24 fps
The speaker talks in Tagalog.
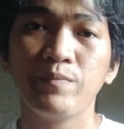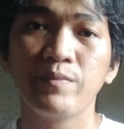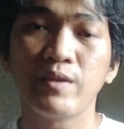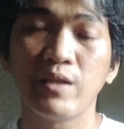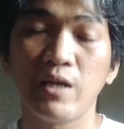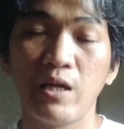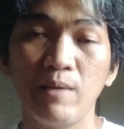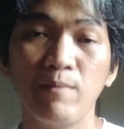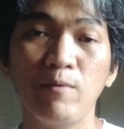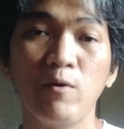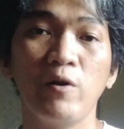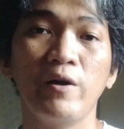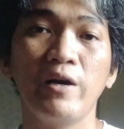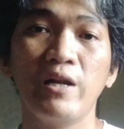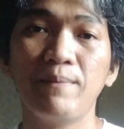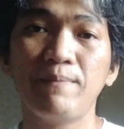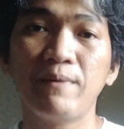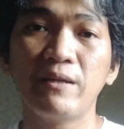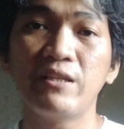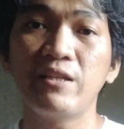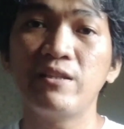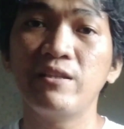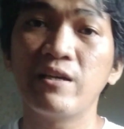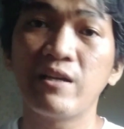Alam mo,
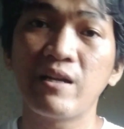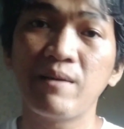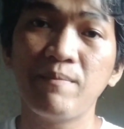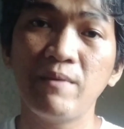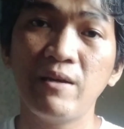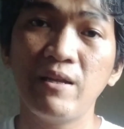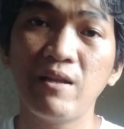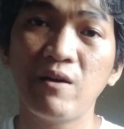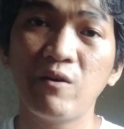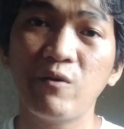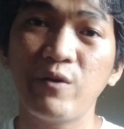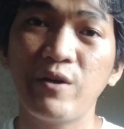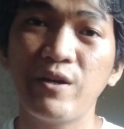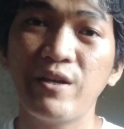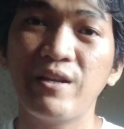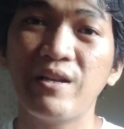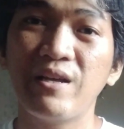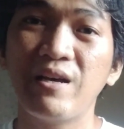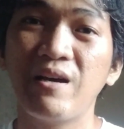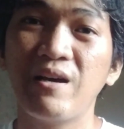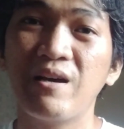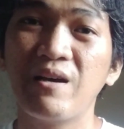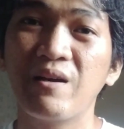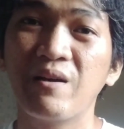kalapatid na Ramil, ako ay
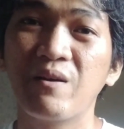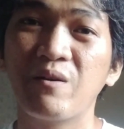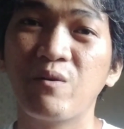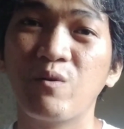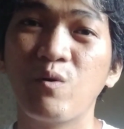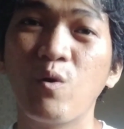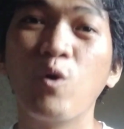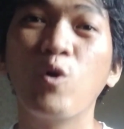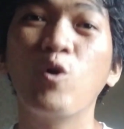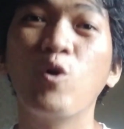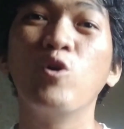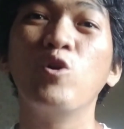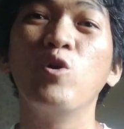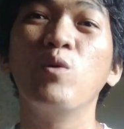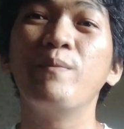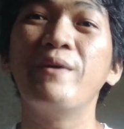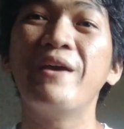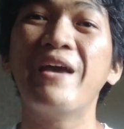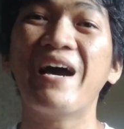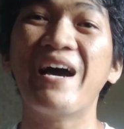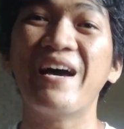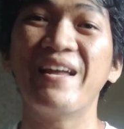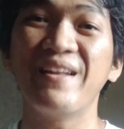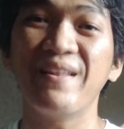
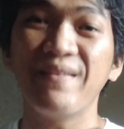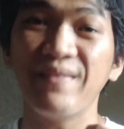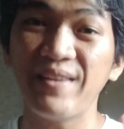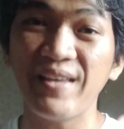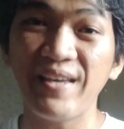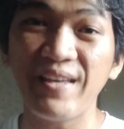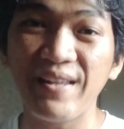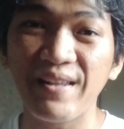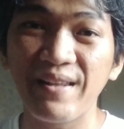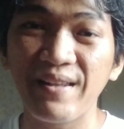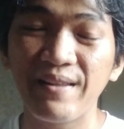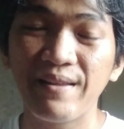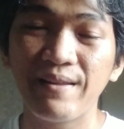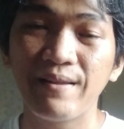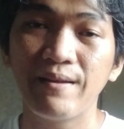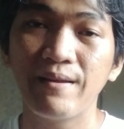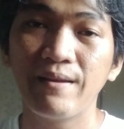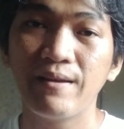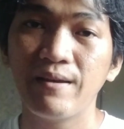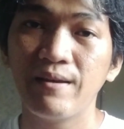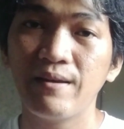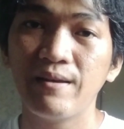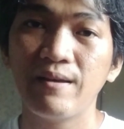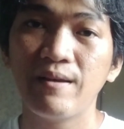nagugulumihanan din
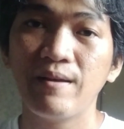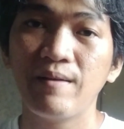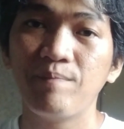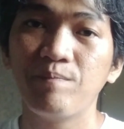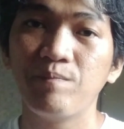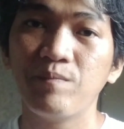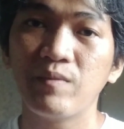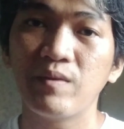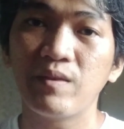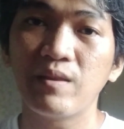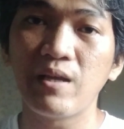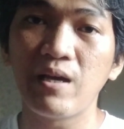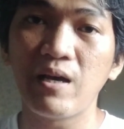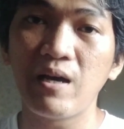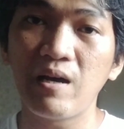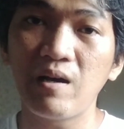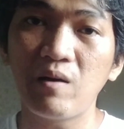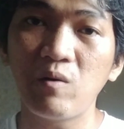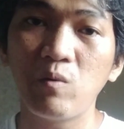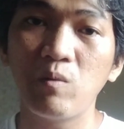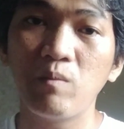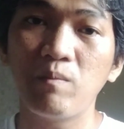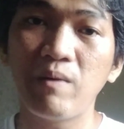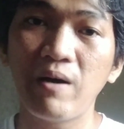na
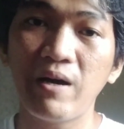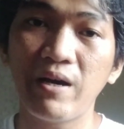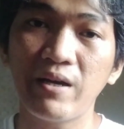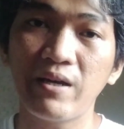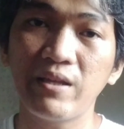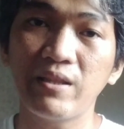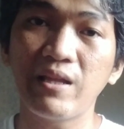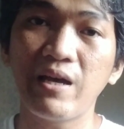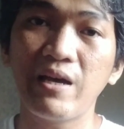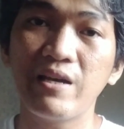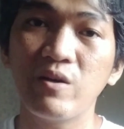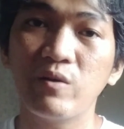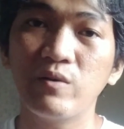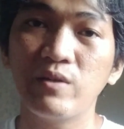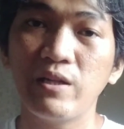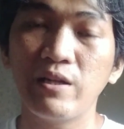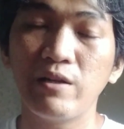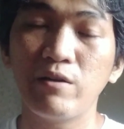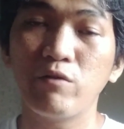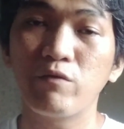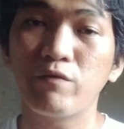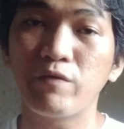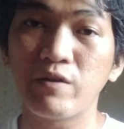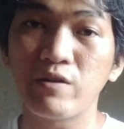kung bakit ayaw
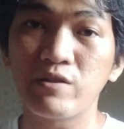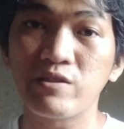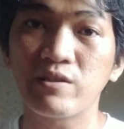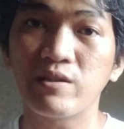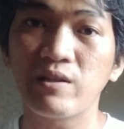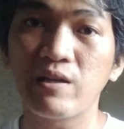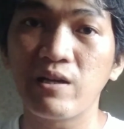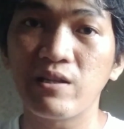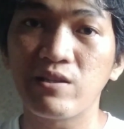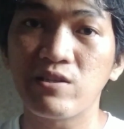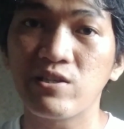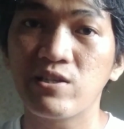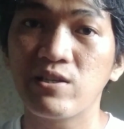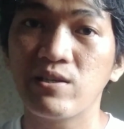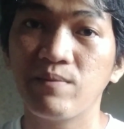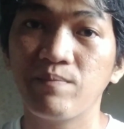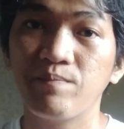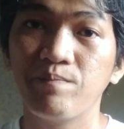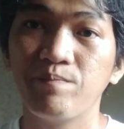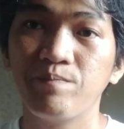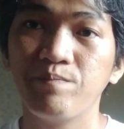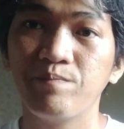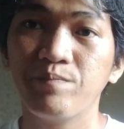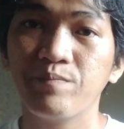nila ng first clutch.
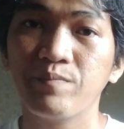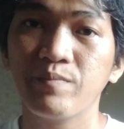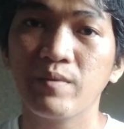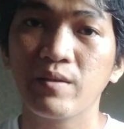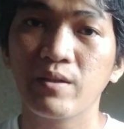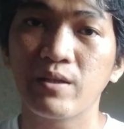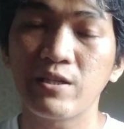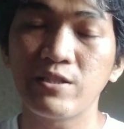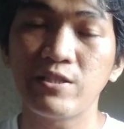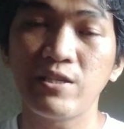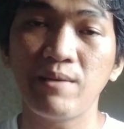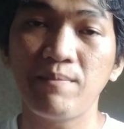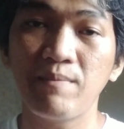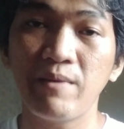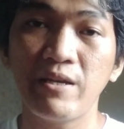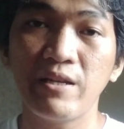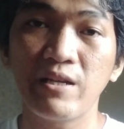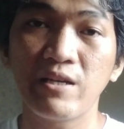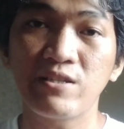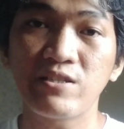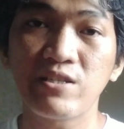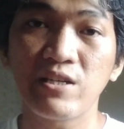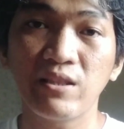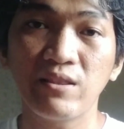Kasi may
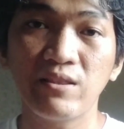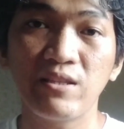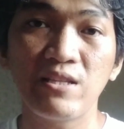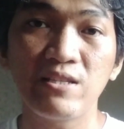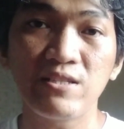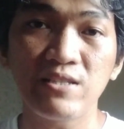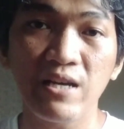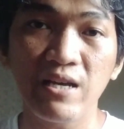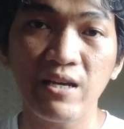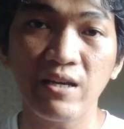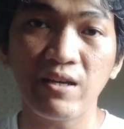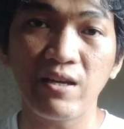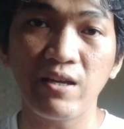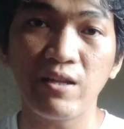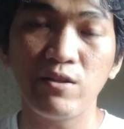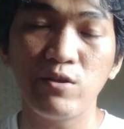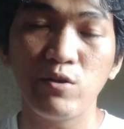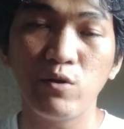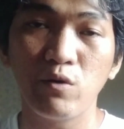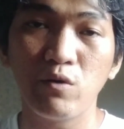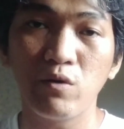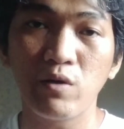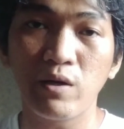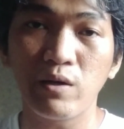nag-chat din sa akin
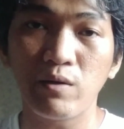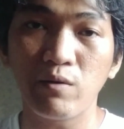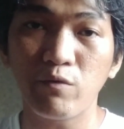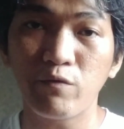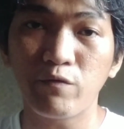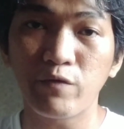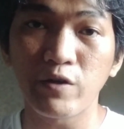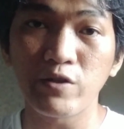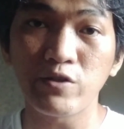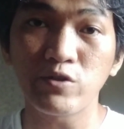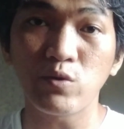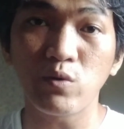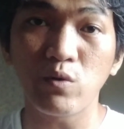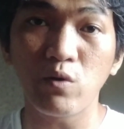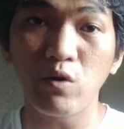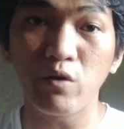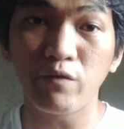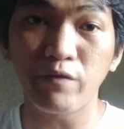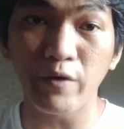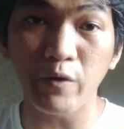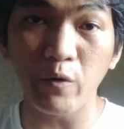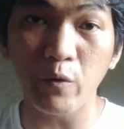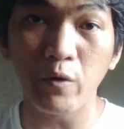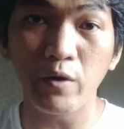yung first
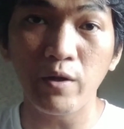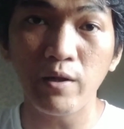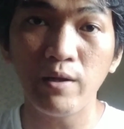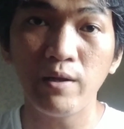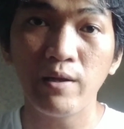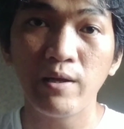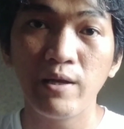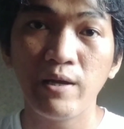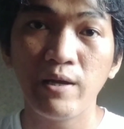overall